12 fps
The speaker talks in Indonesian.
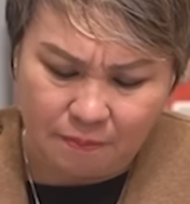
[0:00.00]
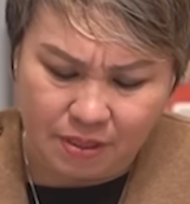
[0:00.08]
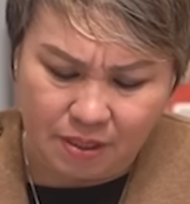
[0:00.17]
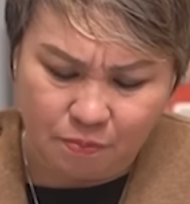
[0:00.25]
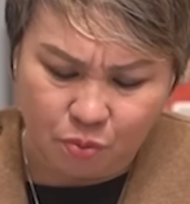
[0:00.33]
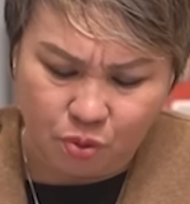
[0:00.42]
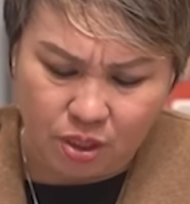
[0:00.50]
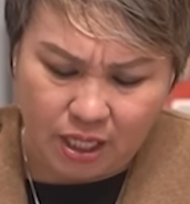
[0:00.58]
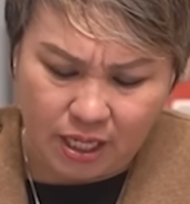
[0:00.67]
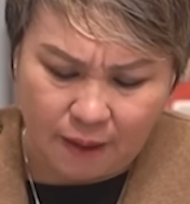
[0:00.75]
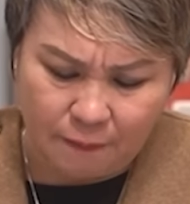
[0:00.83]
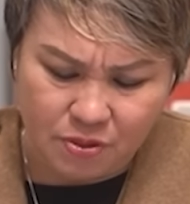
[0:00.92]

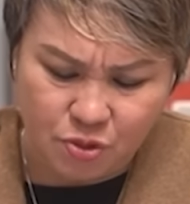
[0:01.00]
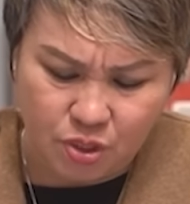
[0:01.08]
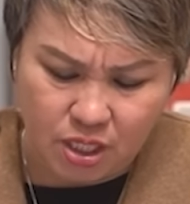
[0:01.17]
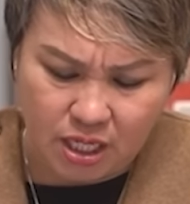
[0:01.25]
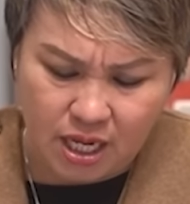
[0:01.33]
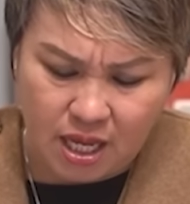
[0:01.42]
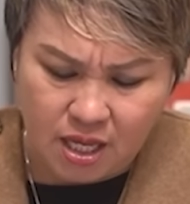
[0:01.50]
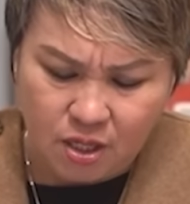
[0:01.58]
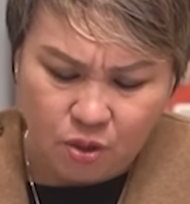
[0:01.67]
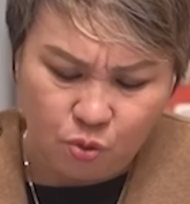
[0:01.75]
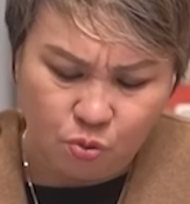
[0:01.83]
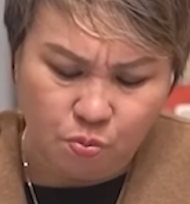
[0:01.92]
menimbulkan apa saudara
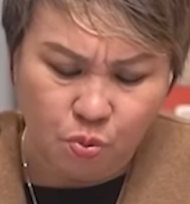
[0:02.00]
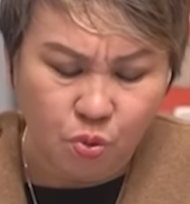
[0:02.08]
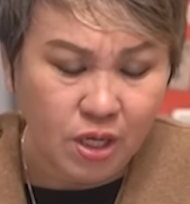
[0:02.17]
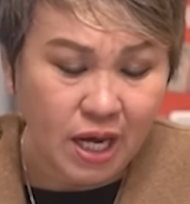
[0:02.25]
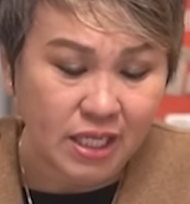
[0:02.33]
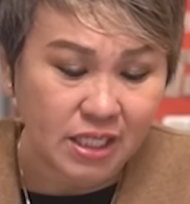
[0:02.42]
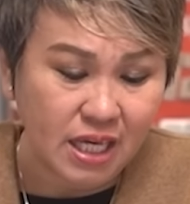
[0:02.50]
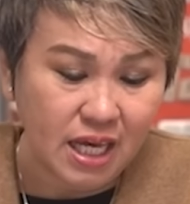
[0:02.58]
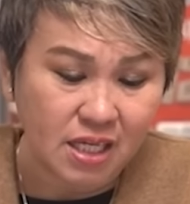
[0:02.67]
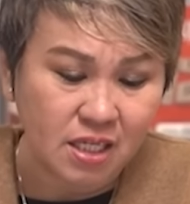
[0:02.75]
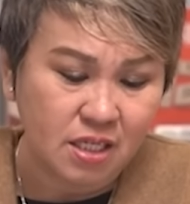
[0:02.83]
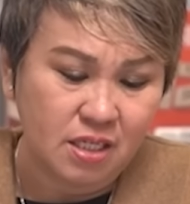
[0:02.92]
hubungan
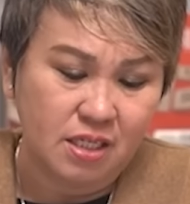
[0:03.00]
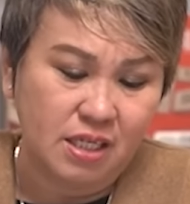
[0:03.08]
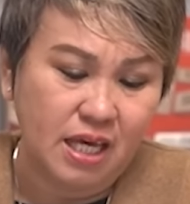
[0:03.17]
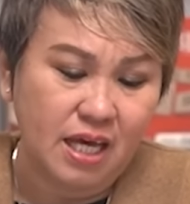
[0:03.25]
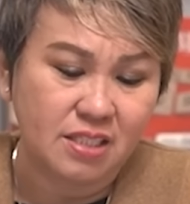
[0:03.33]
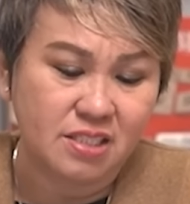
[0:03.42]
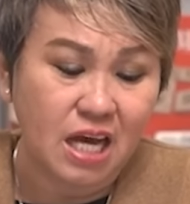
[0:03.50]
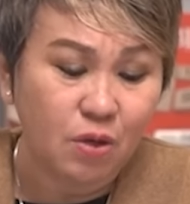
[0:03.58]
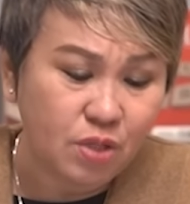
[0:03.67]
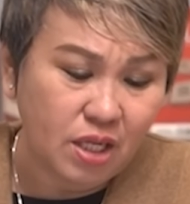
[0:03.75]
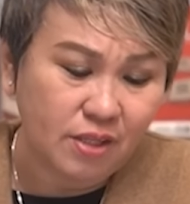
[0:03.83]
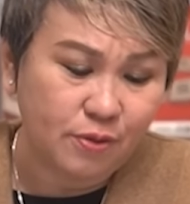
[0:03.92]
yang ya
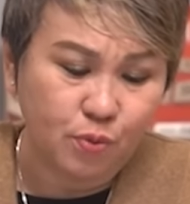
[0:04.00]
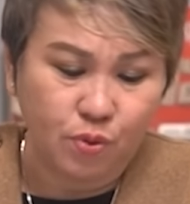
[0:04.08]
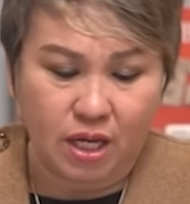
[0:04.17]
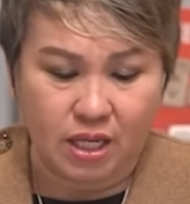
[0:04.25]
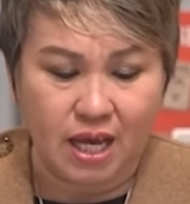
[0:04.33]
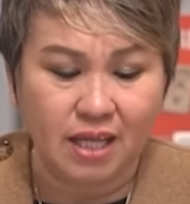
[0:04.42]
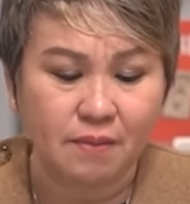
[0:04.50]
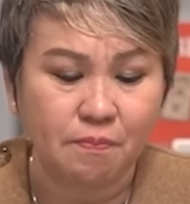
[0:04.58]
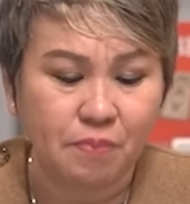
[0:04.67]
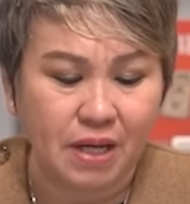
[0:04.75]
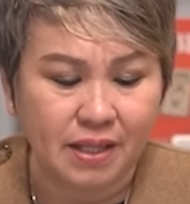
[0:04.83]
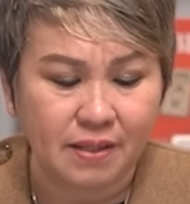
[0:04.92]
jauh dari Tuhan. Ayat 4,